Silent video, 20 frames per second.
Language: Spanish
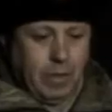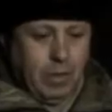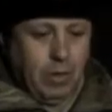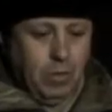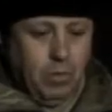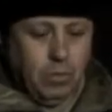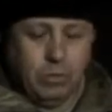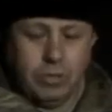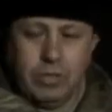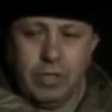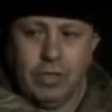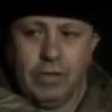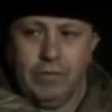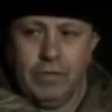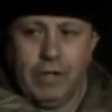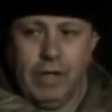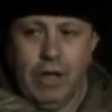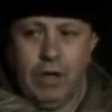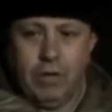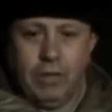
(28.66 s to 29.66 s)
un
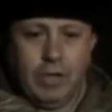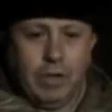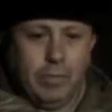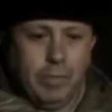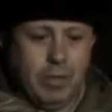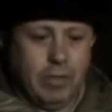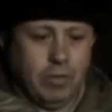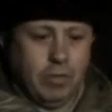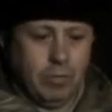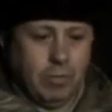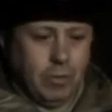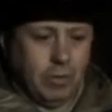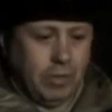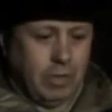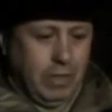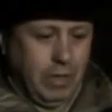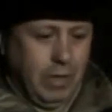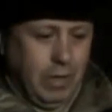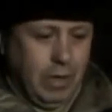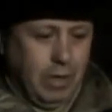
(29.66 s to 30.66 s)
significado tremendo
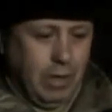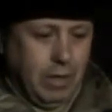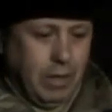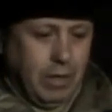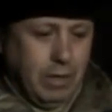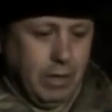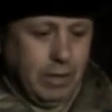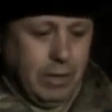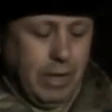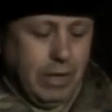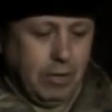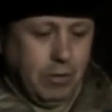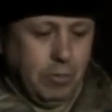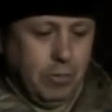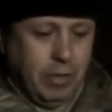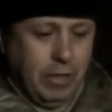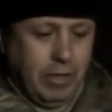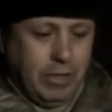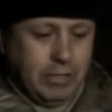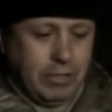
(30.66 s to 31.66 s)
porque, tal
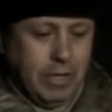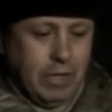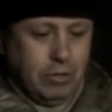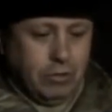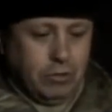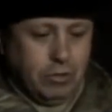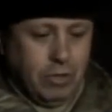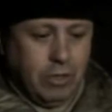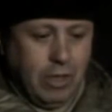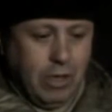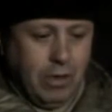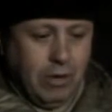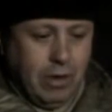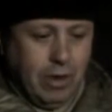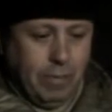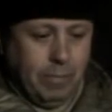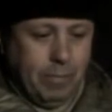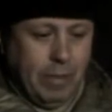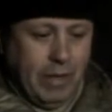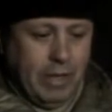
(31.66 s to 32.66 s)
como les decía a los
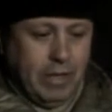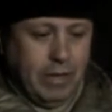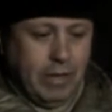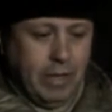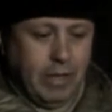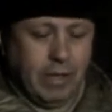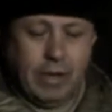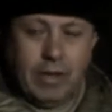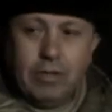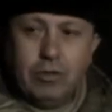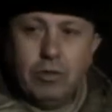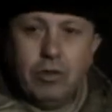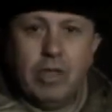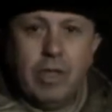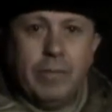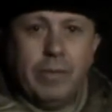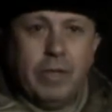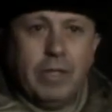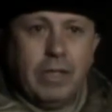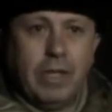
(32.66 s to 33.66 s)
soldados, las páginas de la
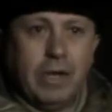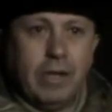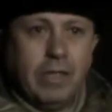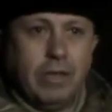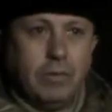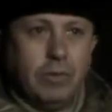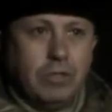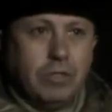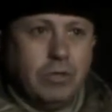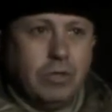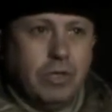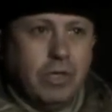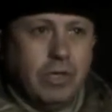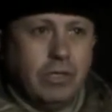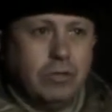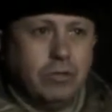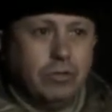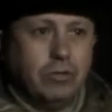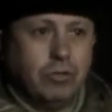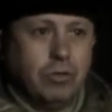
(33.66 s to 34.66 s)
historia militar de nuestro
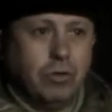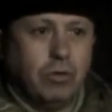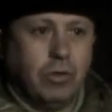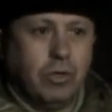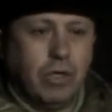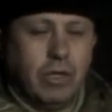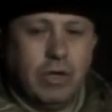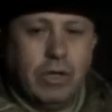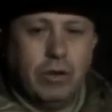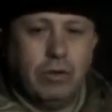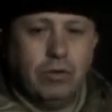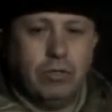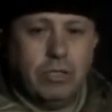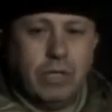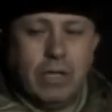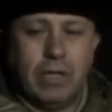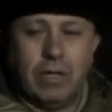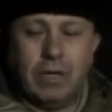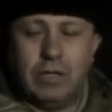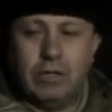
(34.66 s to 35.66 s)
ejército son
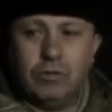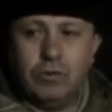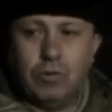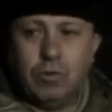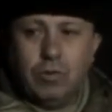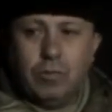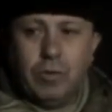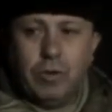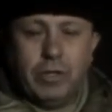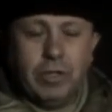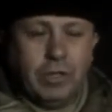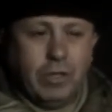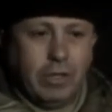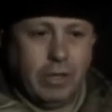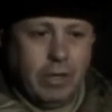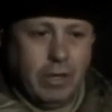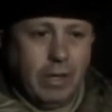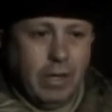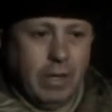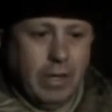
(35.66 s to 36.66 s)
generosas en hechos como
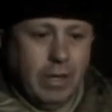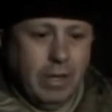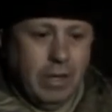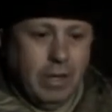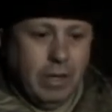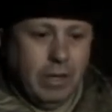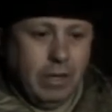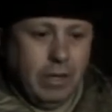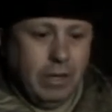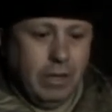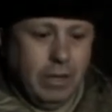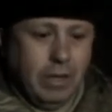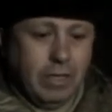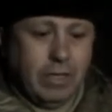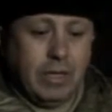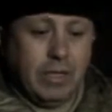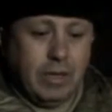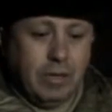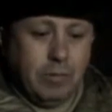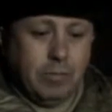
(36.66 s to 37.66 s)
este.
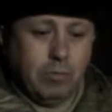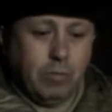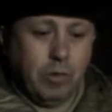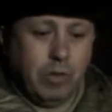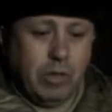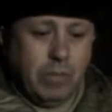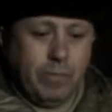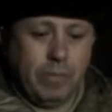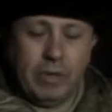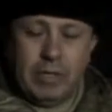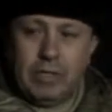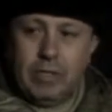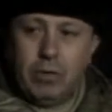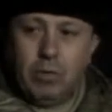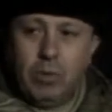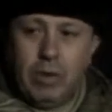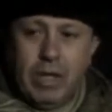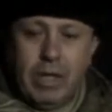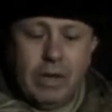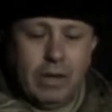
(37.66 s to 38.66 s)
Y este muy en
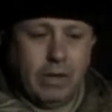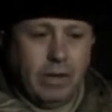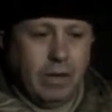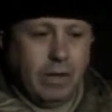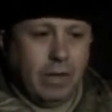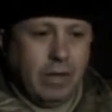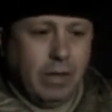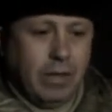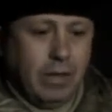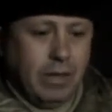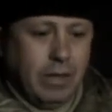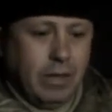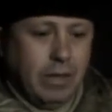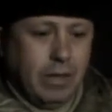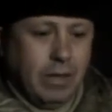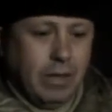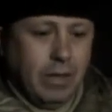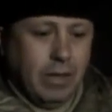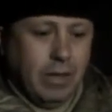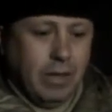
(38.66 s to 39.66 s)
particular
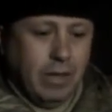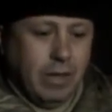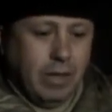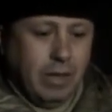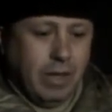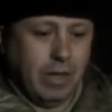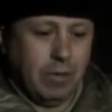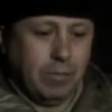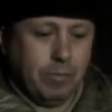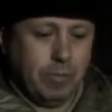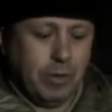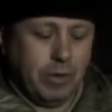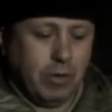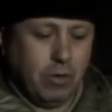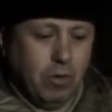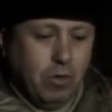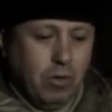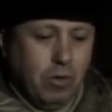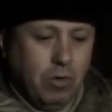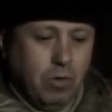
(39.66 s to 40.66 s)
eh, que
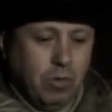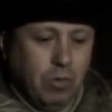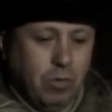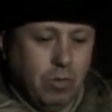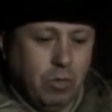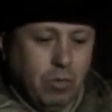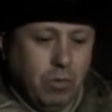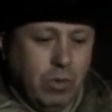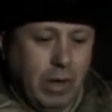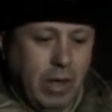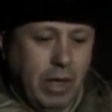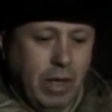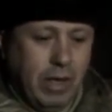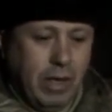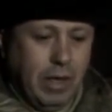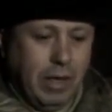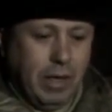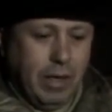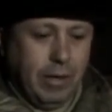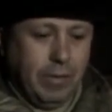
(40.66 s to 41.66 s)
implicó
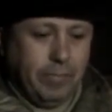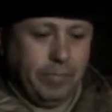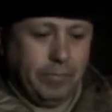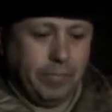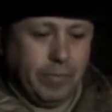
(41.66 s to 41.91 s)
una,